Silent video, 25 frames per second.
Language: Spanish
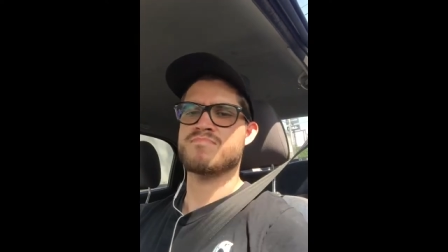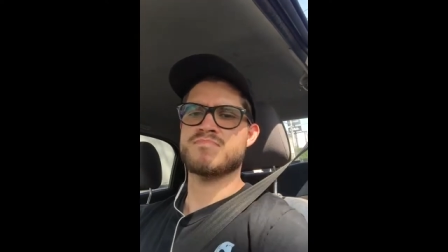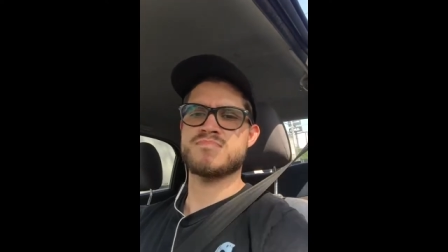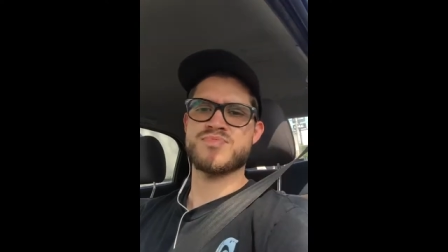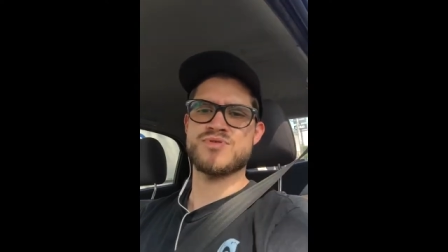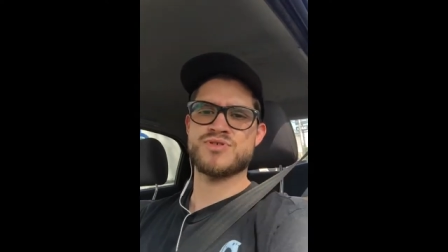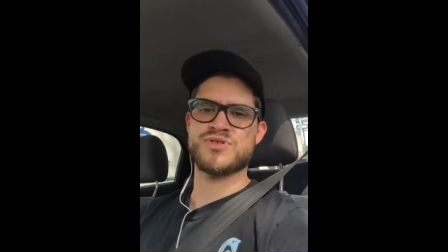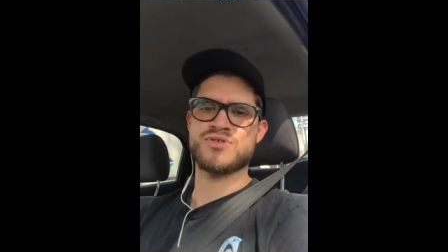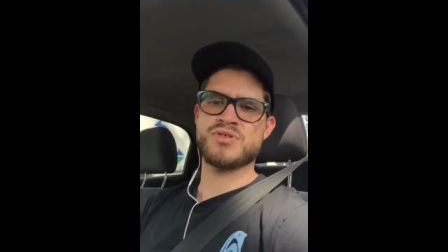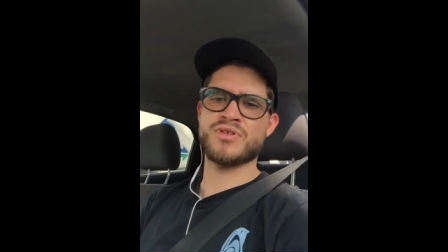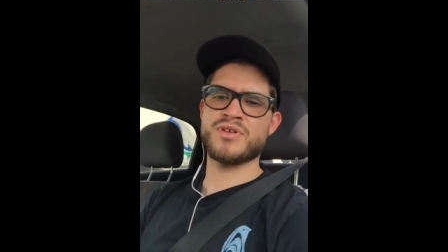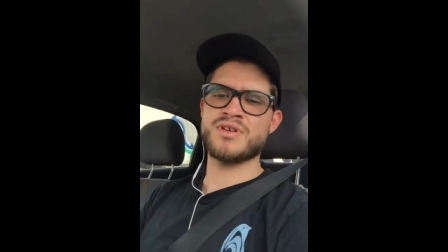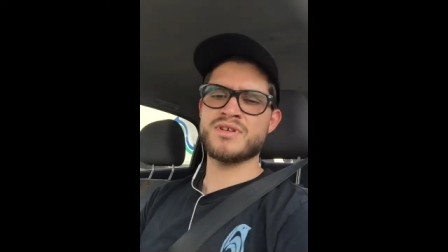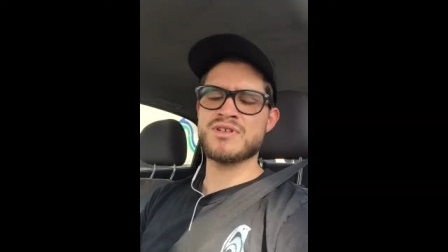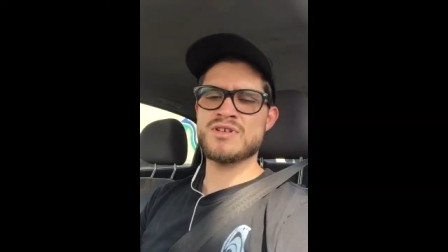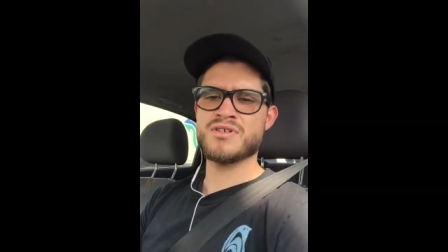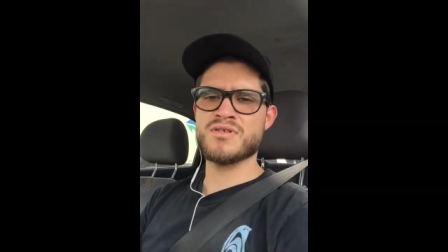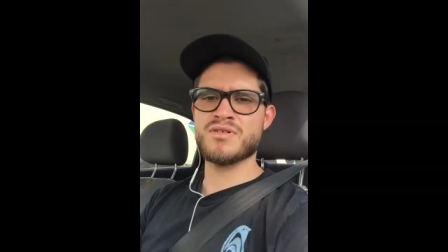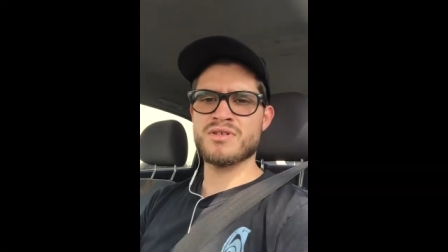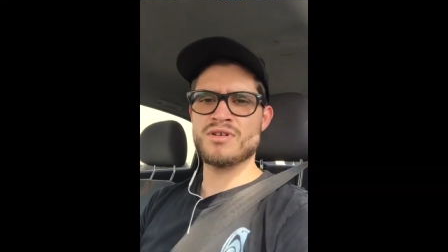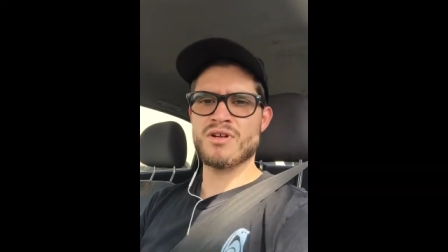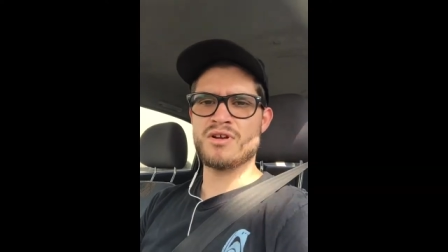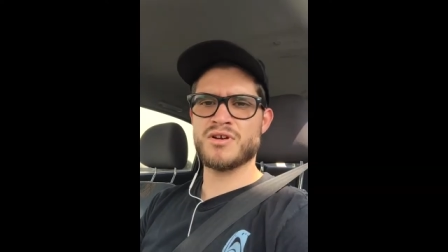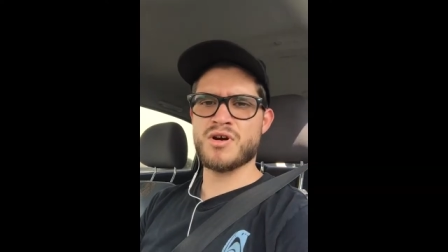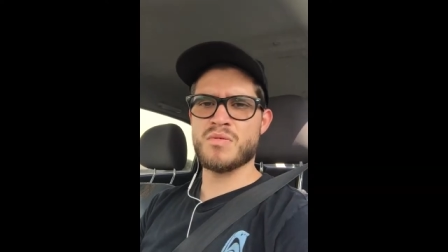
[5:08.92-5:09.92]
pues yo decido
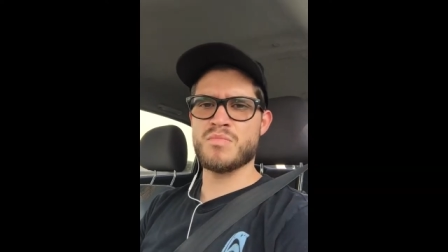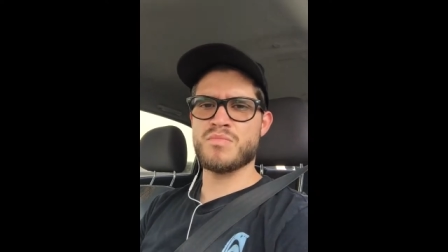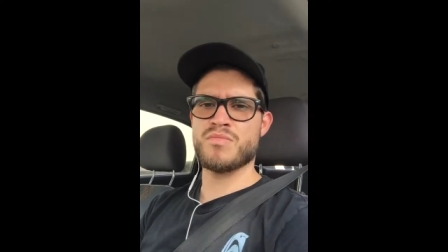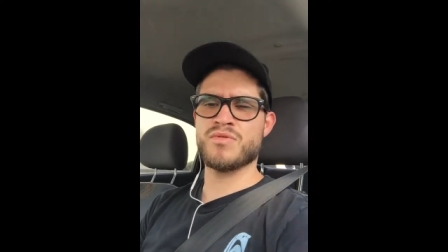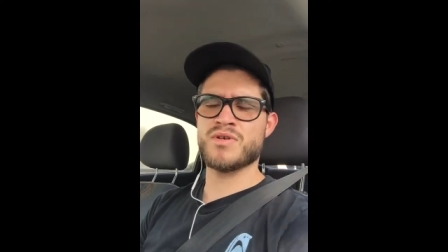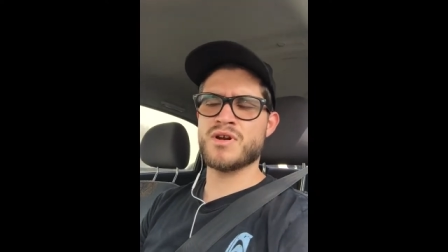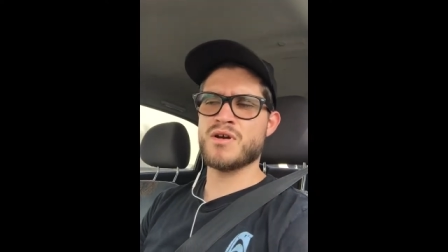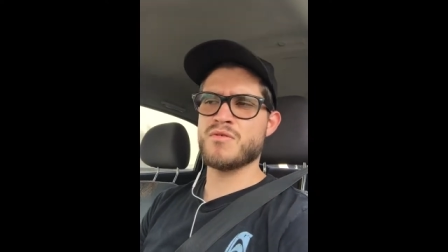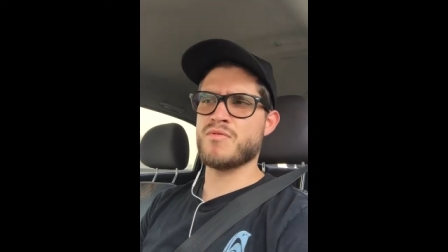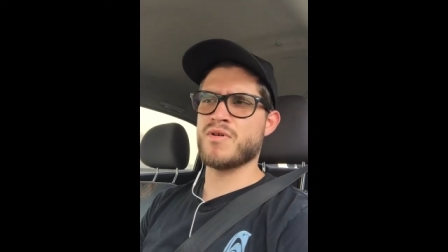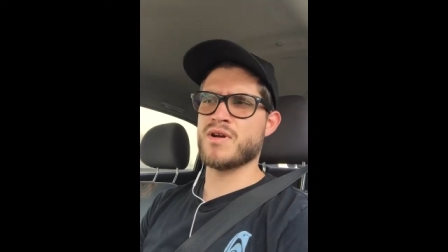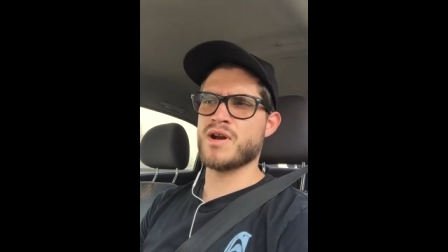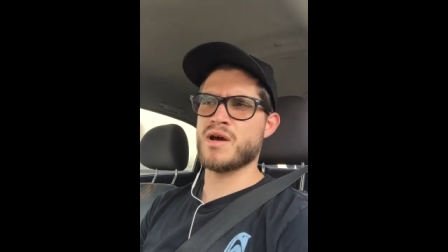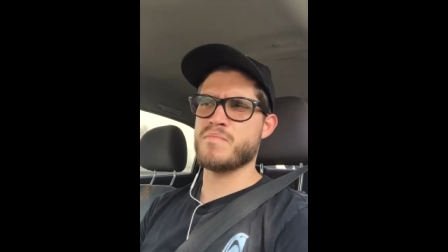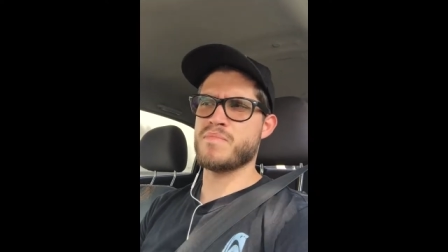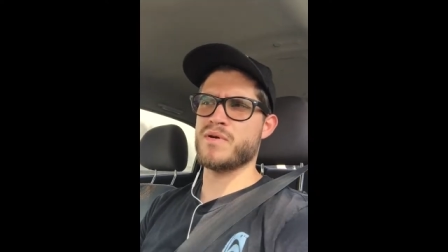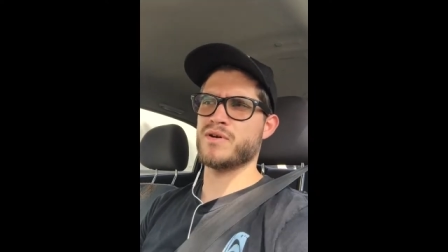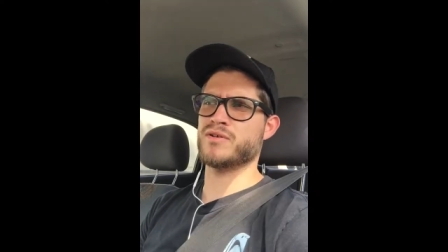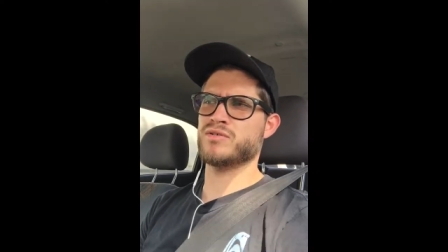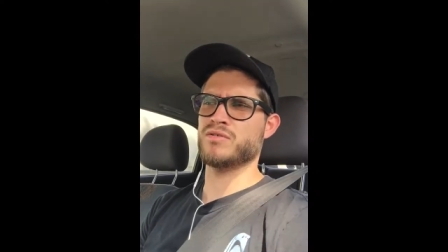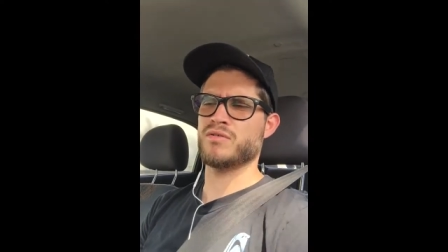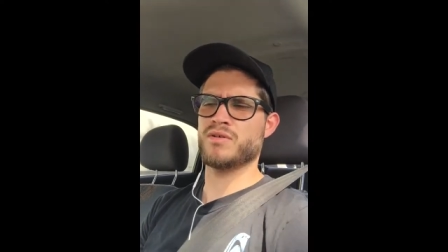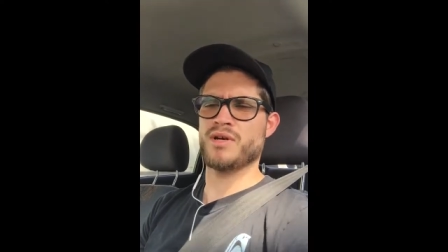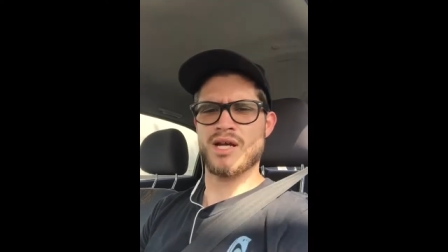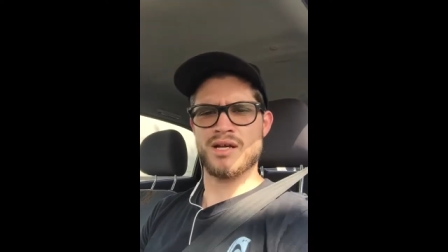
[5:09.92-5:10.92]
ser como una buena
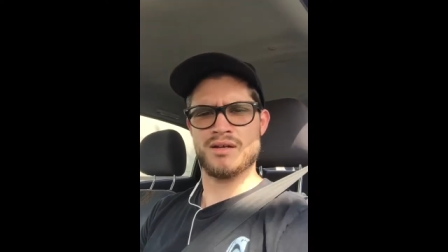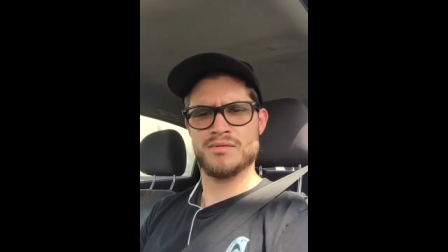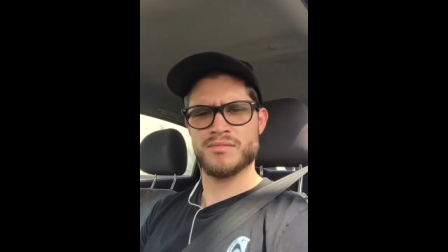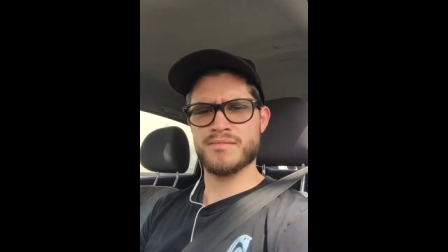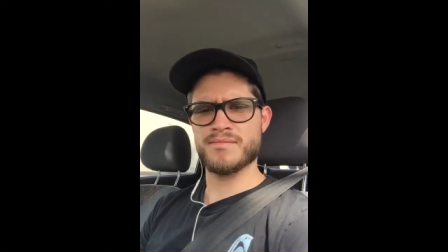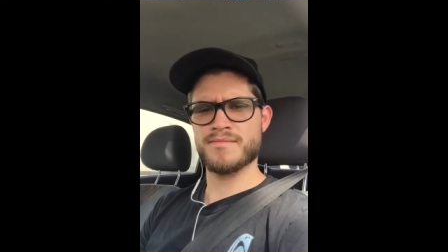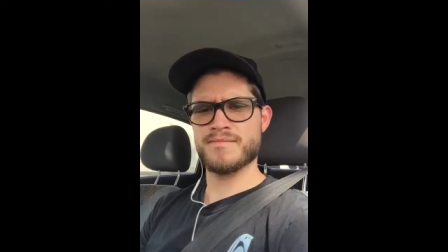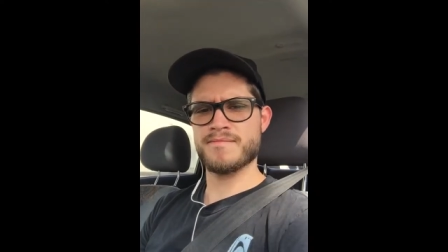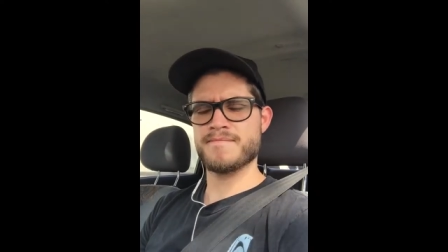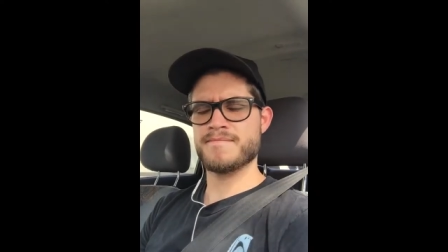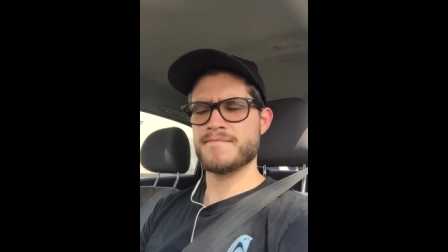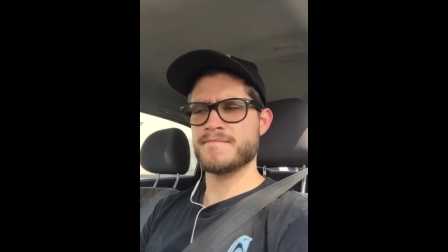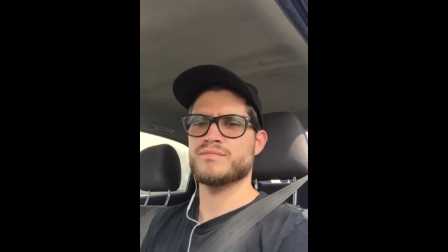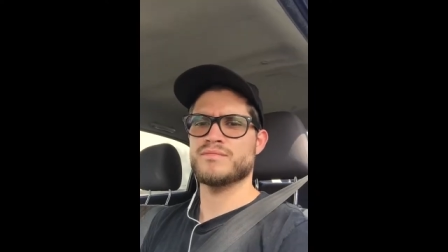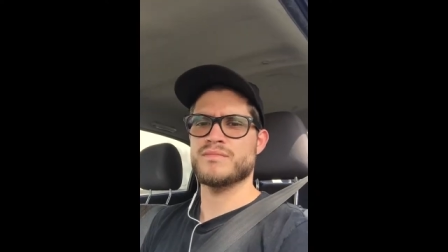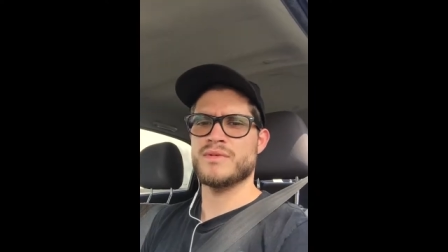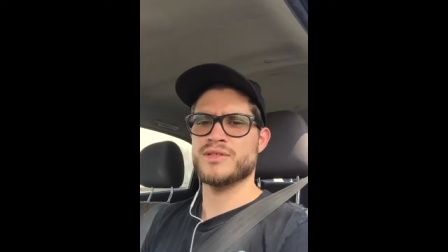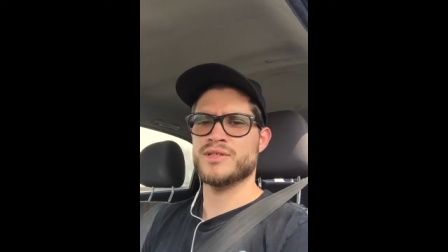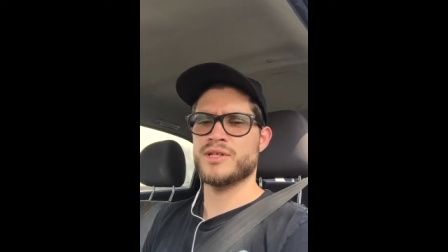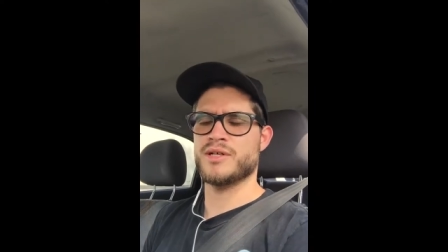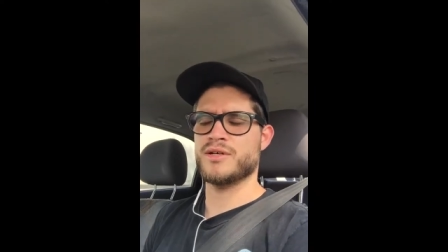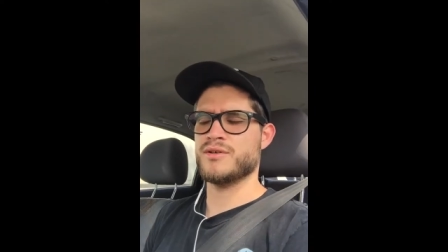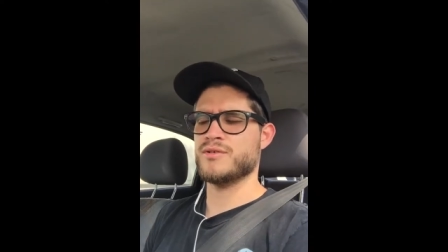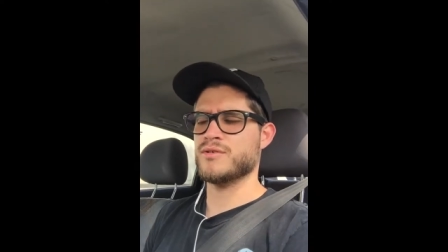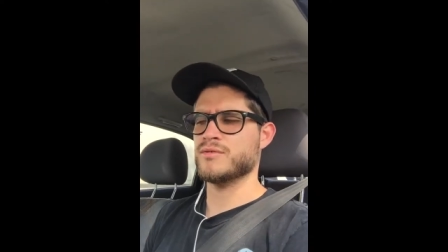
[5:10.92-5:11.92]
persona. Me
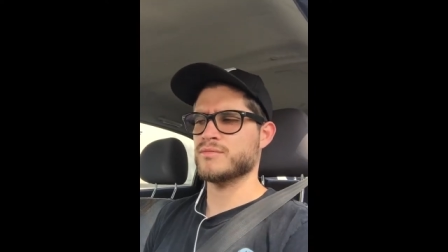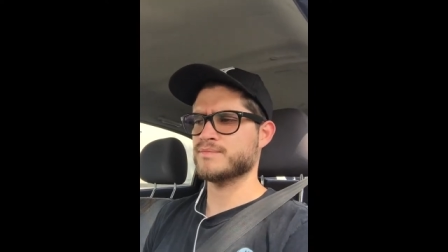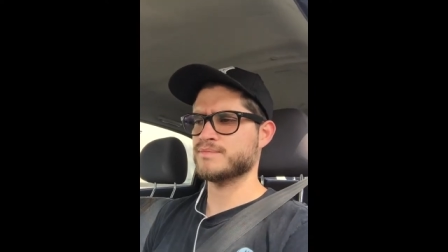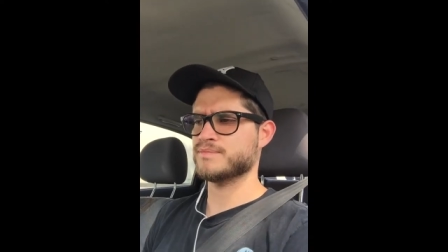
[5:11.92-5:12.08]
acerco.